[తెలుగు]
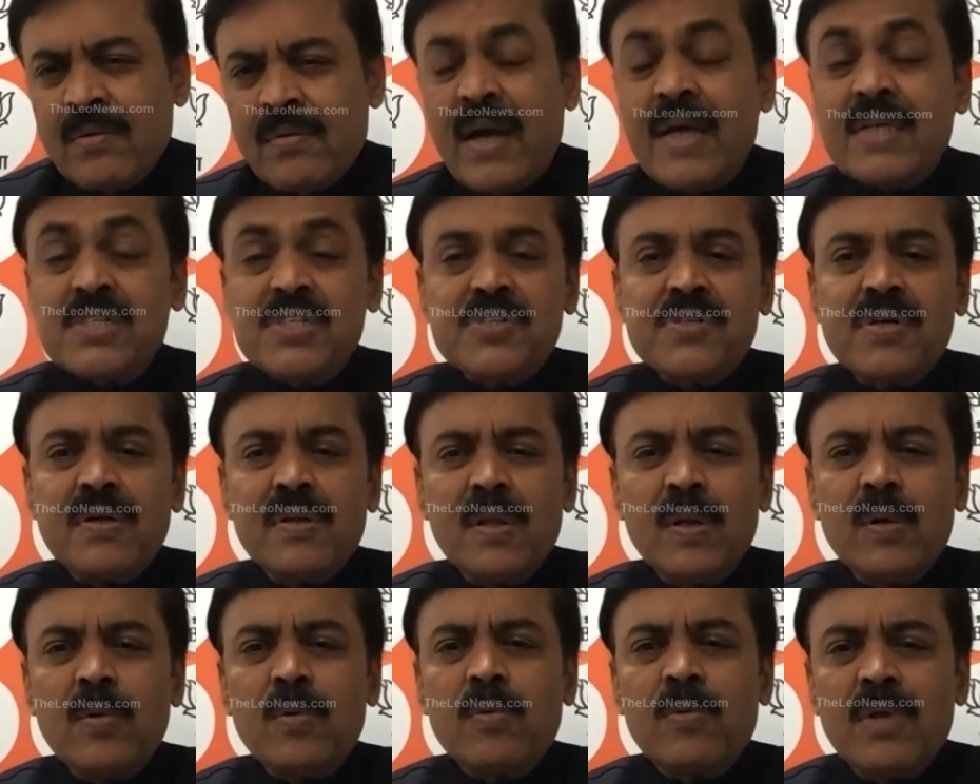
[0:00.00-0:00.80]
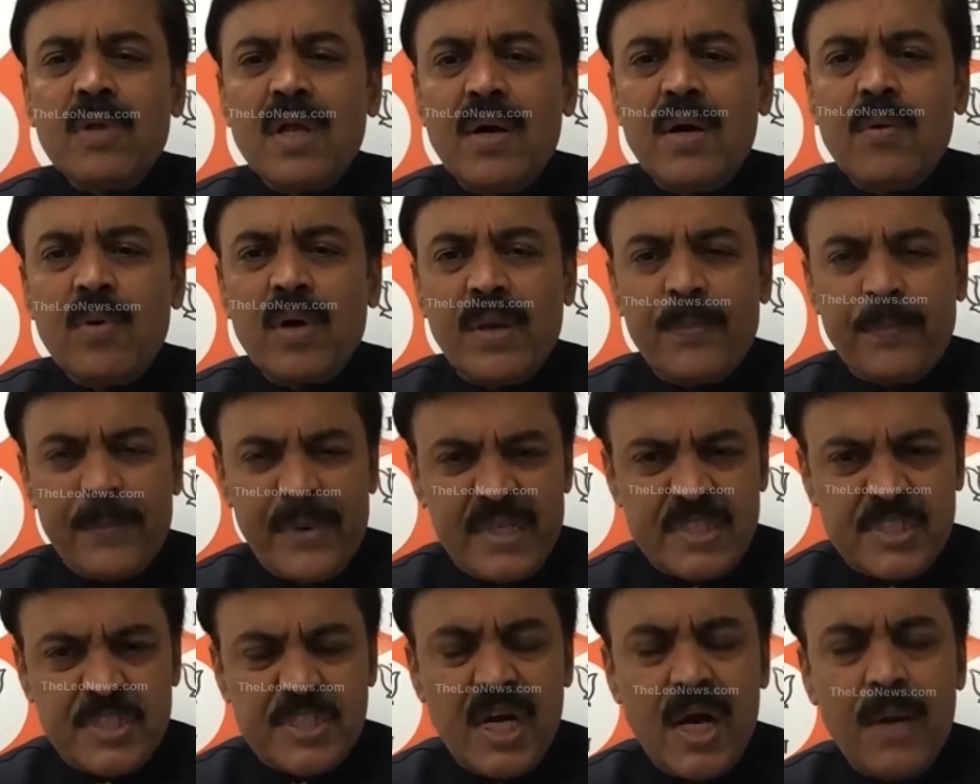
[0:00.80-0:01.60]
రాష్ట్రంలో కూడా ఒక
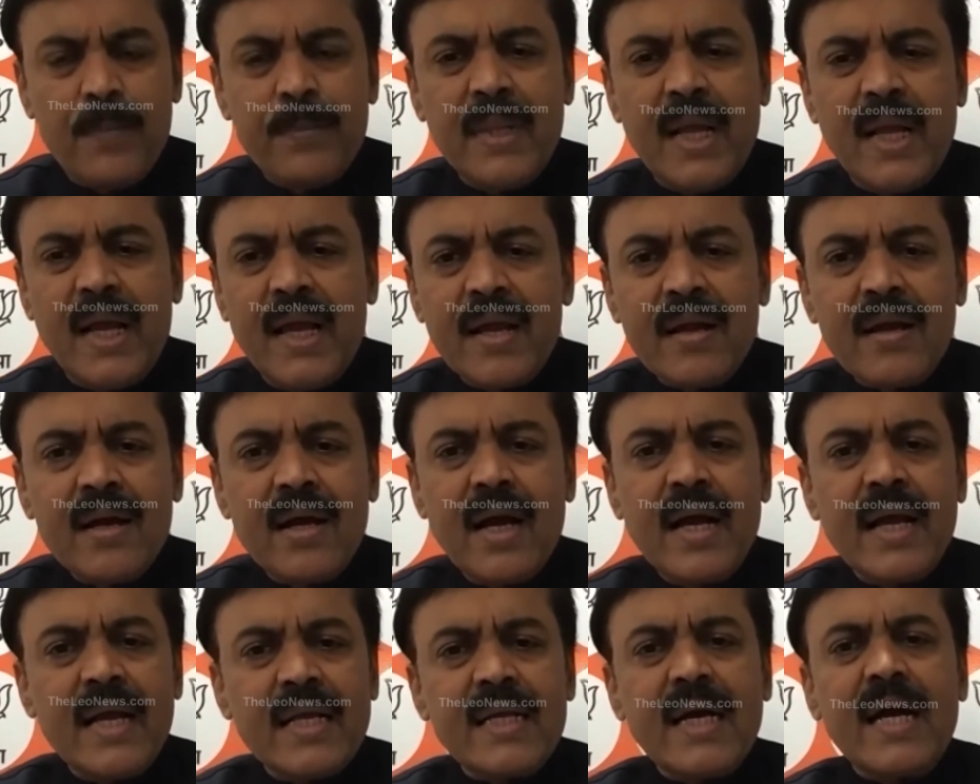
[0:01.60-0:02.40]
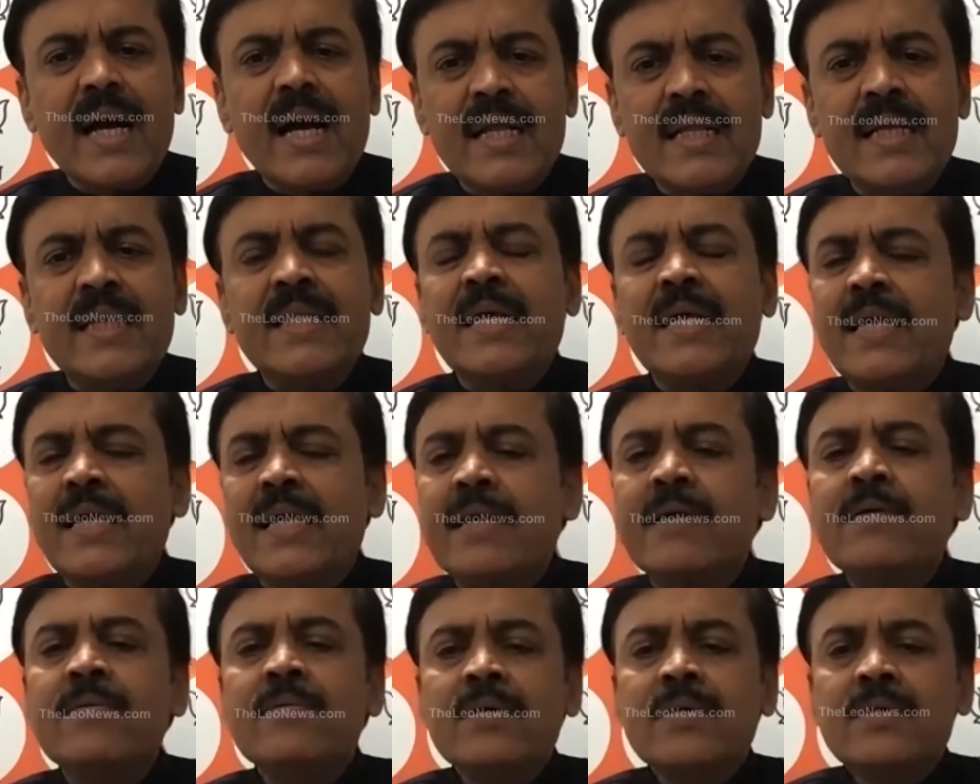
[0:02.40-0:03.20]
ప్రత్యామ్నాయంగా ఎదగాలని
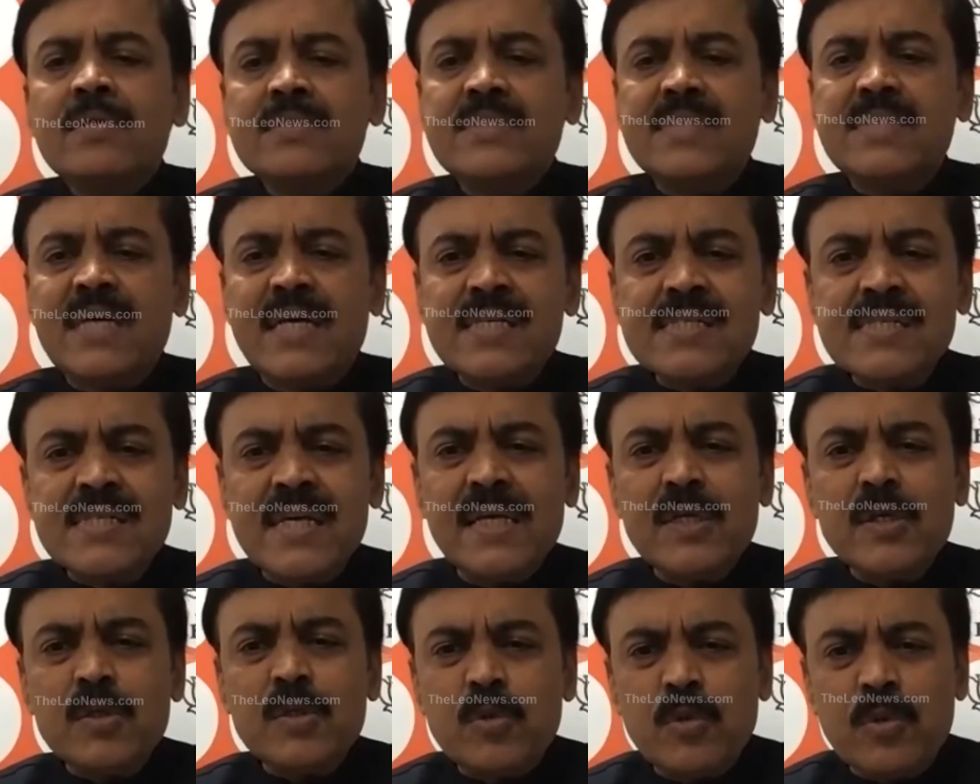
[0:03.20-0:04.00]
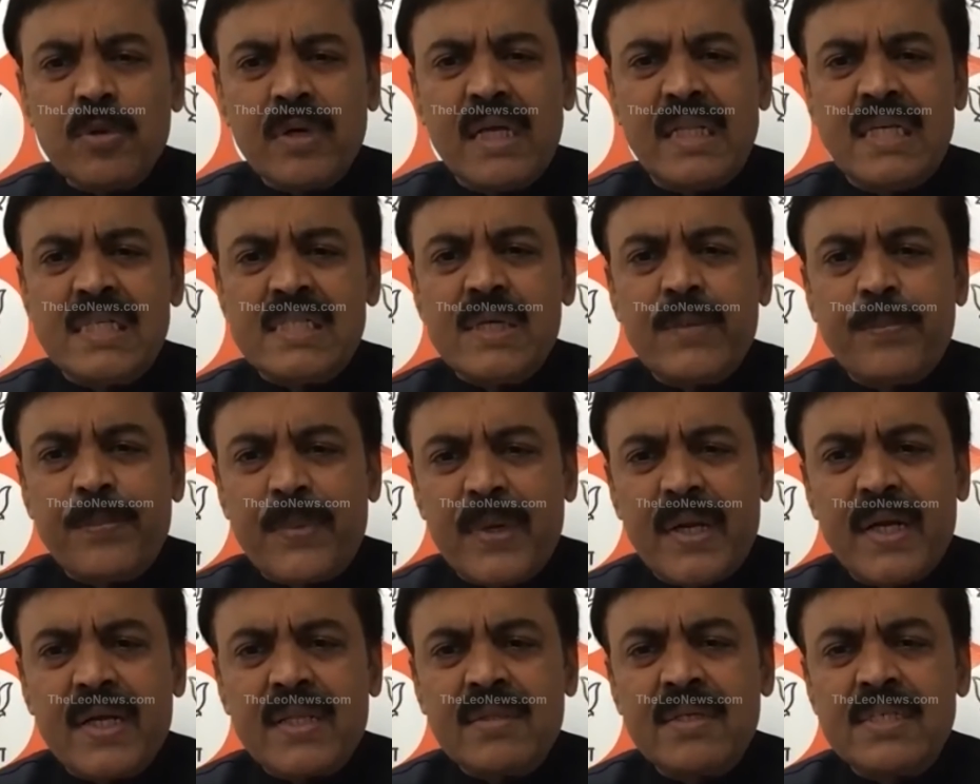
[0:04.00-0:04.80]
జనసేనతో కలిసి
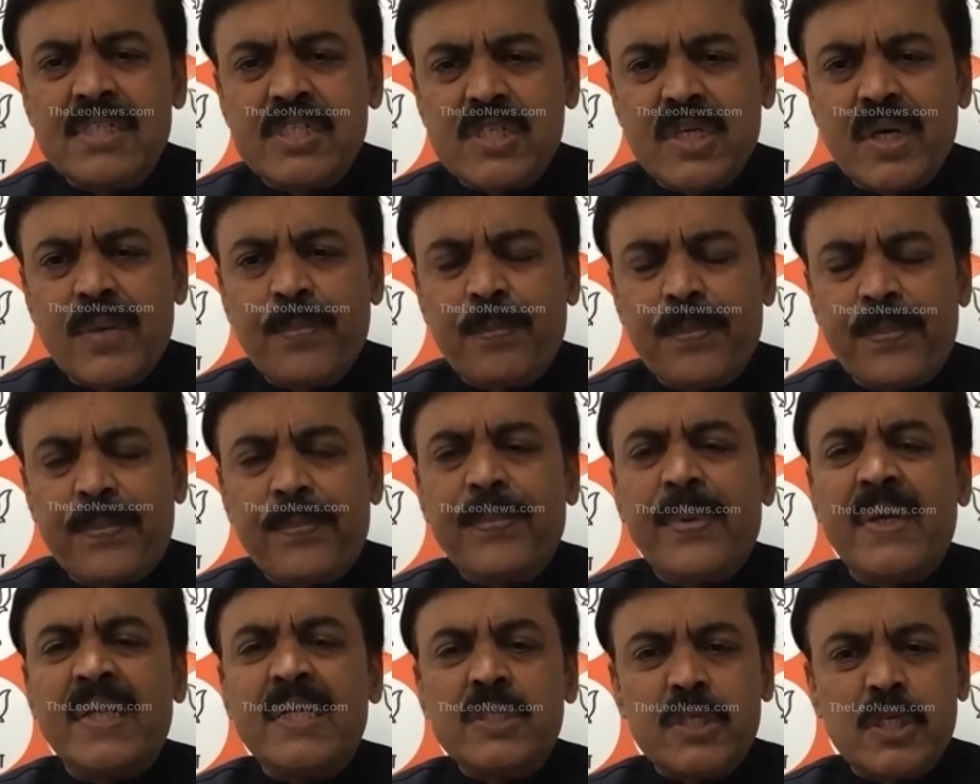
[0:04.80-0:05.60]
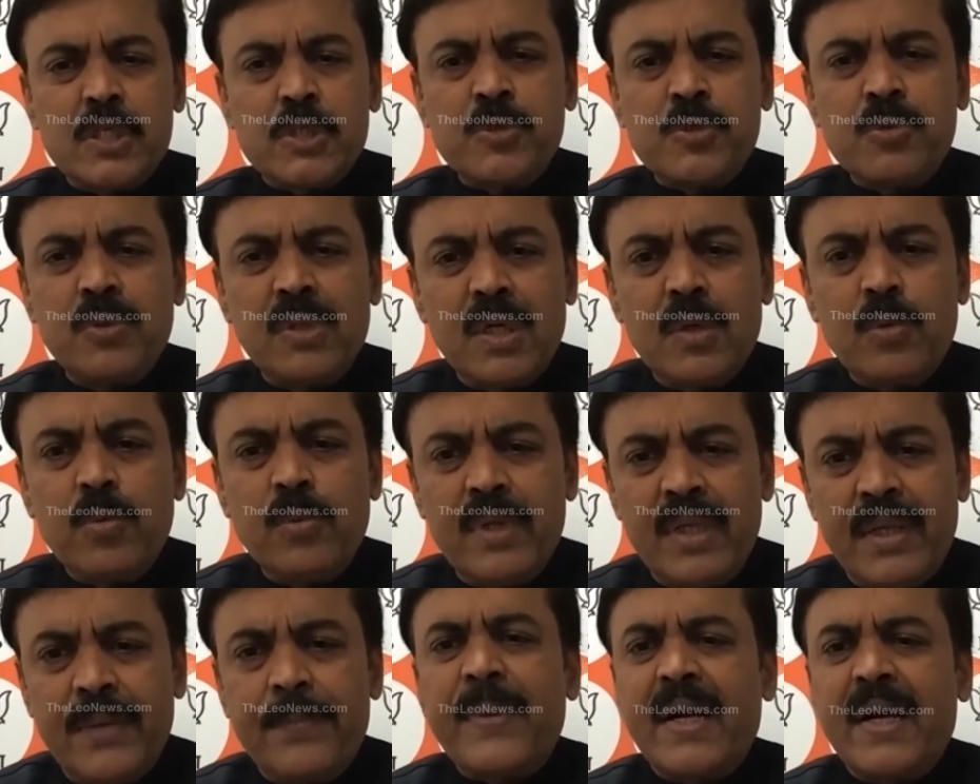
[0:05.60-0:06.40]
ప్రయత్నించే
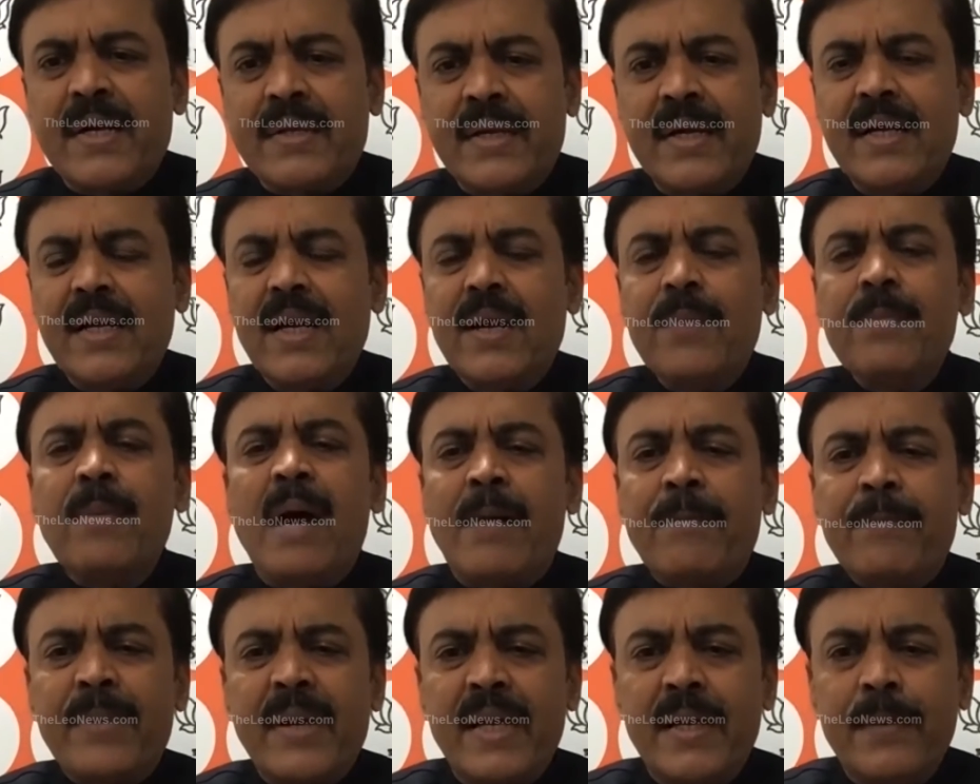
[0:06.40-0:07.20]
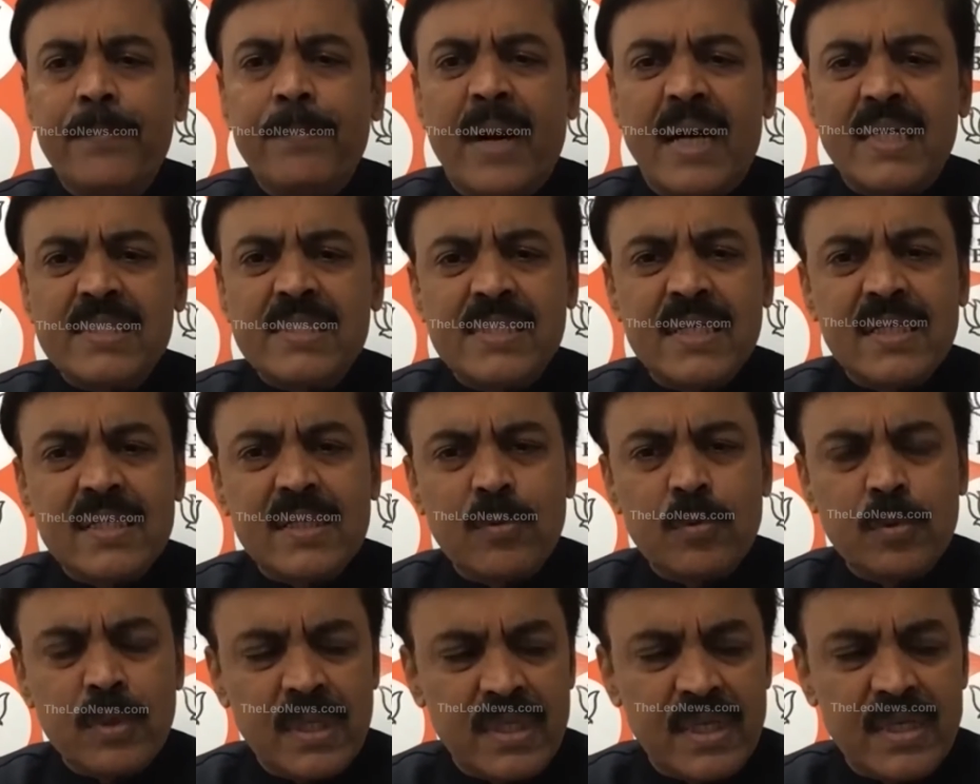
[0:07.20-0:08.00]
పనిచేస్తున్నటువంటి పార్టీగా మాపై బాధ్యత
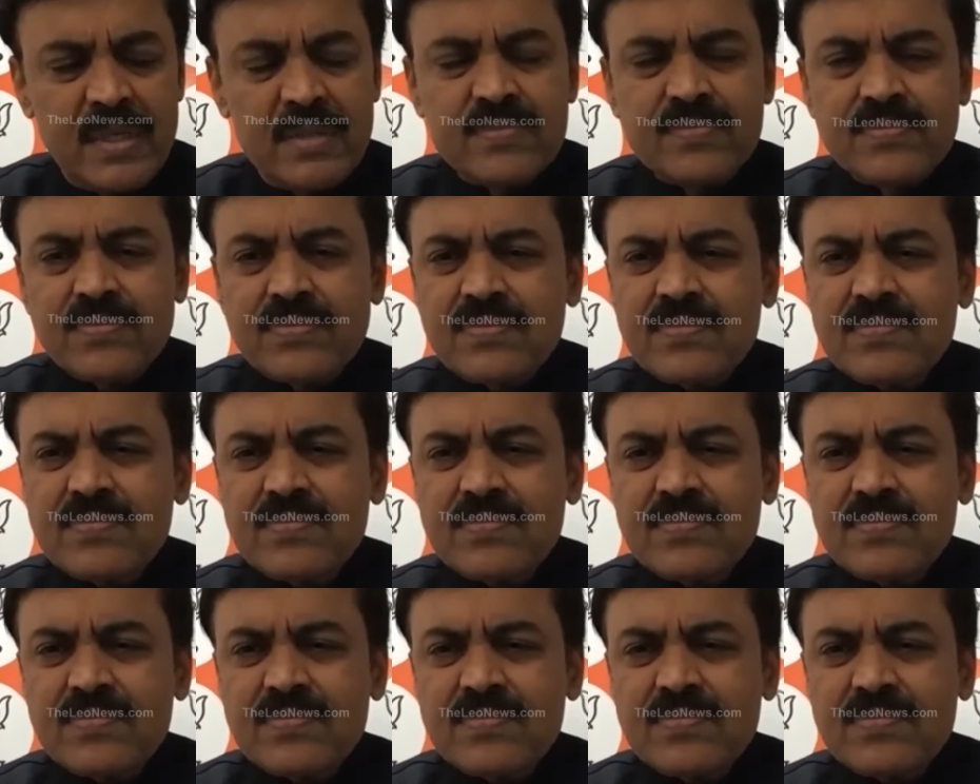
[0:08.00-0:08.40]
ఉన్నది